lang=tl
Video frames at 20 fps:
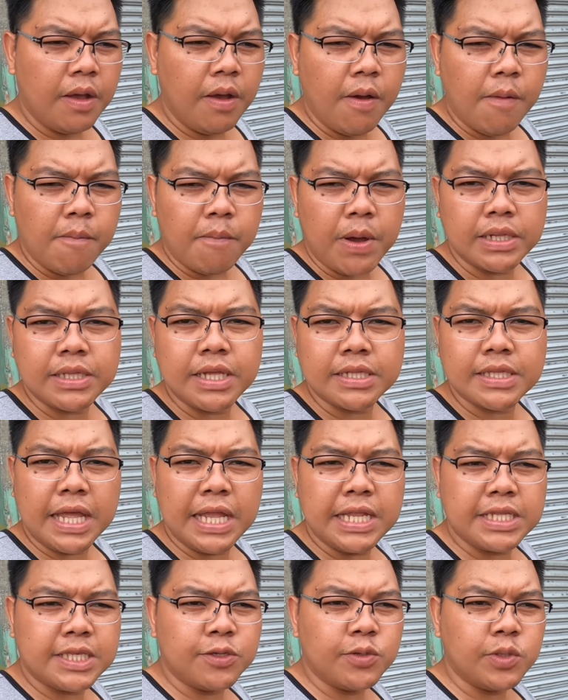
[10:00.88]

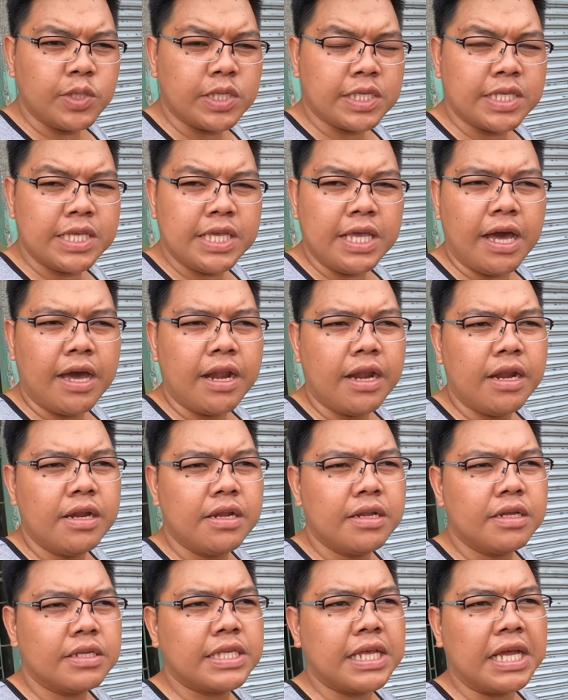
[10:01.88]
pagtatiles doon sa CR
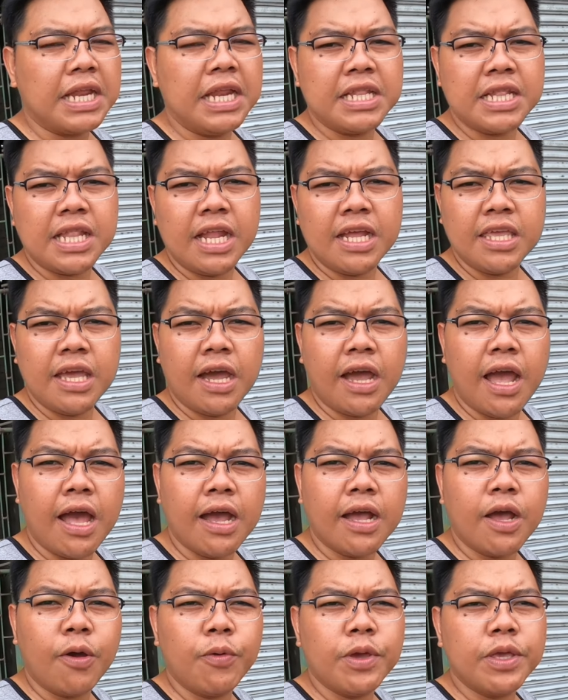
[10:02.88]
saglit lang niya
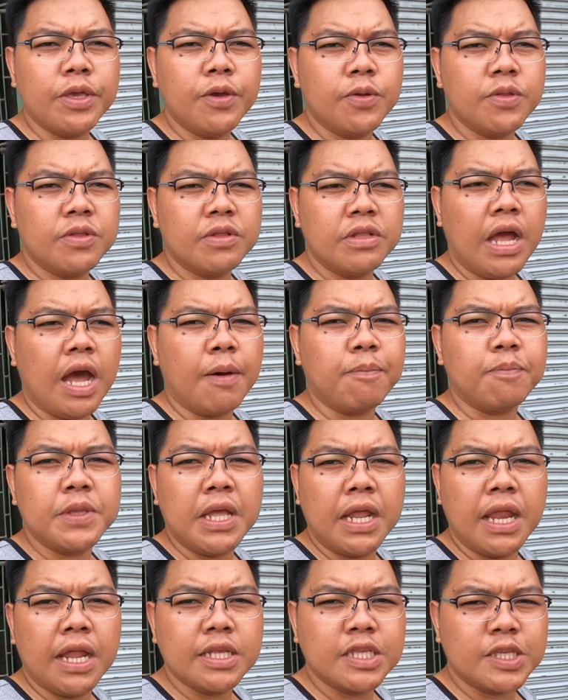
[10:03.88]
gagawin yon
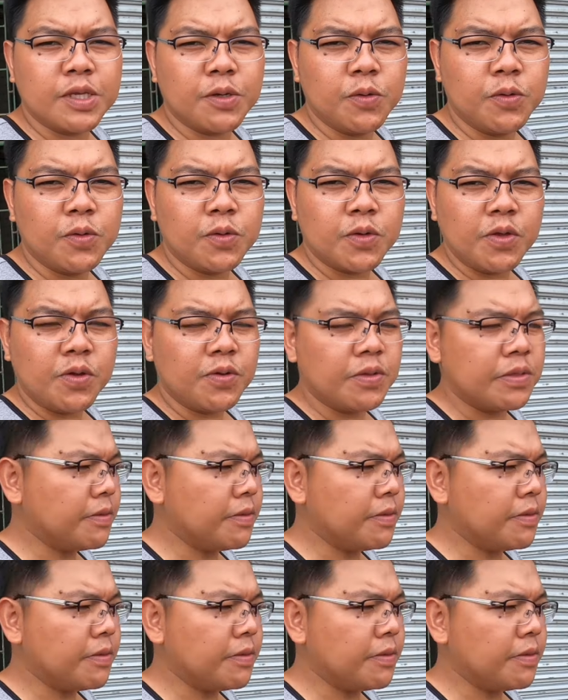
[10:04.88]
hapdi lang siguro yun